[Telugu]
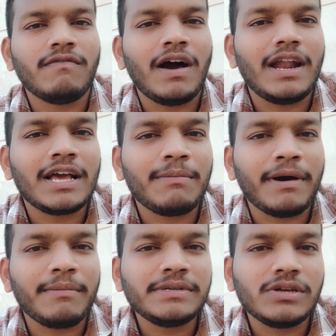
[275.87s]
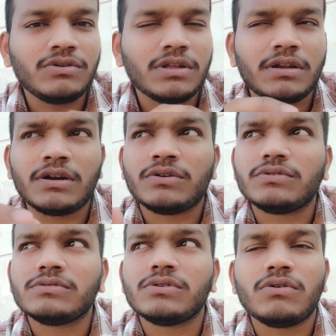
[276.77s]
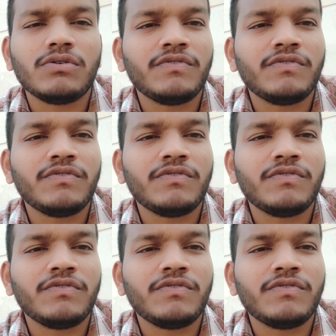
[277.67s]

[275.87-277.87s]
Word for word: వాళ్ళకి పర్మిషన్ ఉంటుంది అన్నట్టు సో